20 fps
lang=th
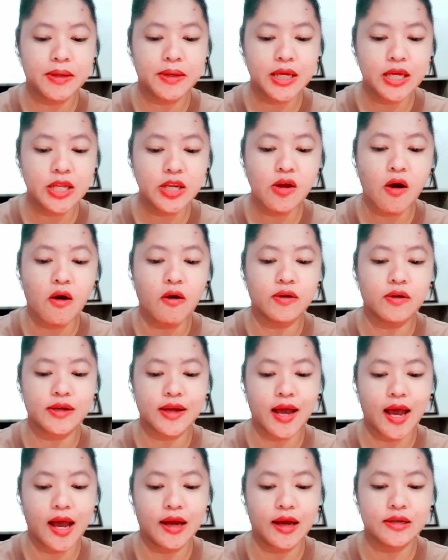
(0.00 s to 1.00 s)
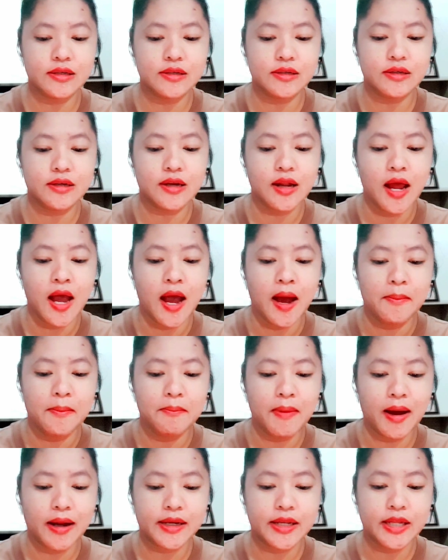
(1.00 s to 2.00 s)
พี่น้องกัน
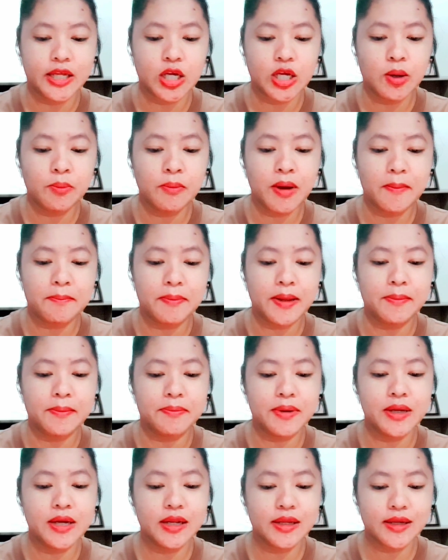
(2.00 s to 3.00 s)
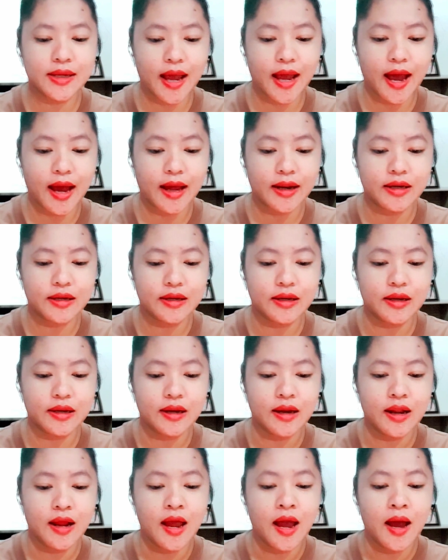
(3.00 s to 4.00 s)
บางทีก็มาเป็นเพื่อนกัน
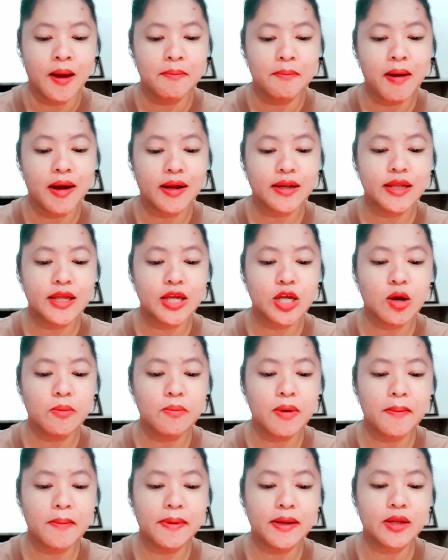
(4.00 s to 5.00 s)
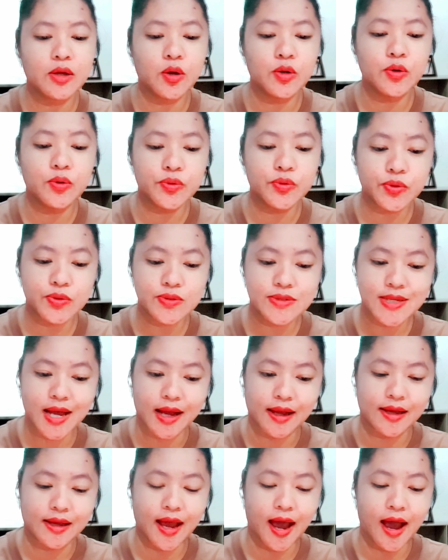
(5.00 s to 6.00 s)
บางทีก็มาเป็นคนรู้จัก
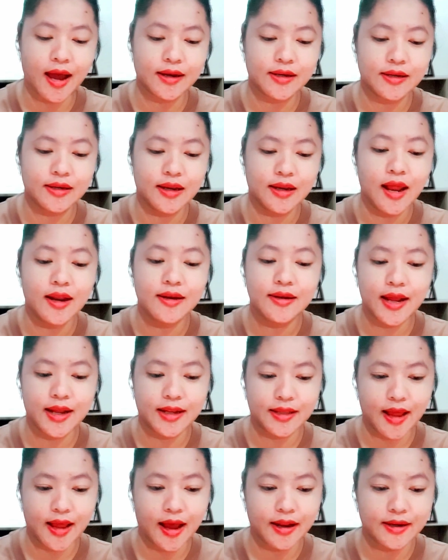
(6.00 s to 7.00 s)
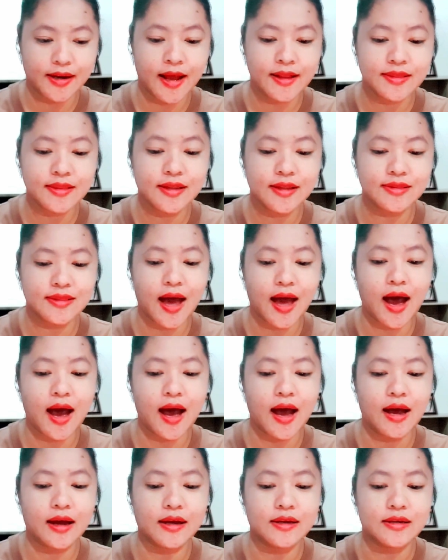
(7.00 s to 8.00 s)
กันในฐานะต่า
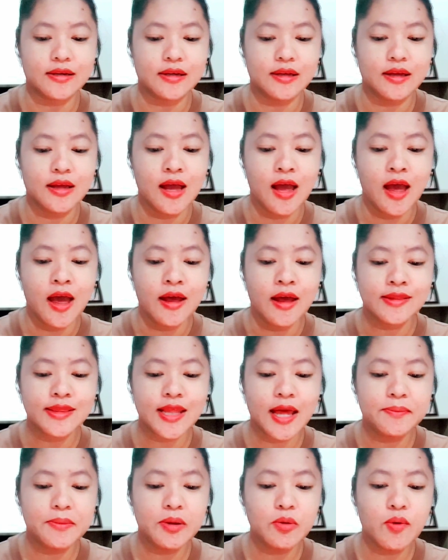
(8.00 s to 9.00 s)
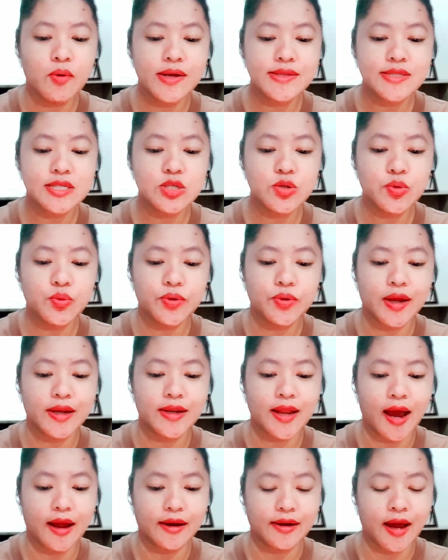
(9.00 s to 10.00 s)
งๆ แต่ไม่ว่าจะอยู่ใน
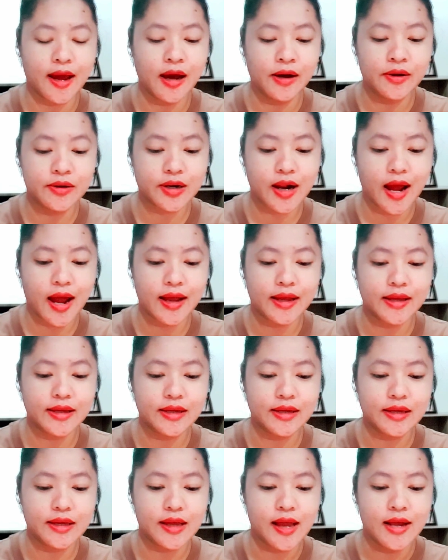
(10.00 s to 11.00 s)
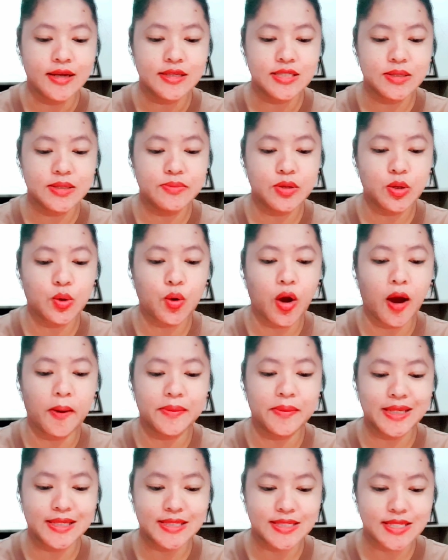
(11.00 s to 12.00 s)
ฐานะอะไร จะมีความ
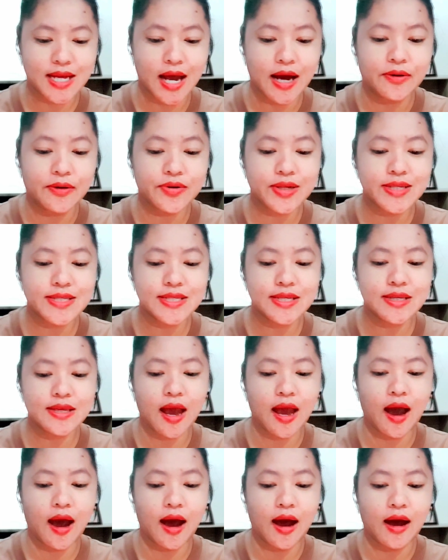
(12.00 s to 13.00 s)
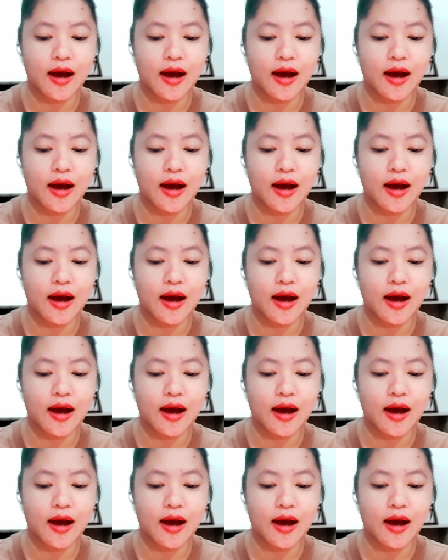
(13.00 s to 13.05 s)
อิจฉาริษยา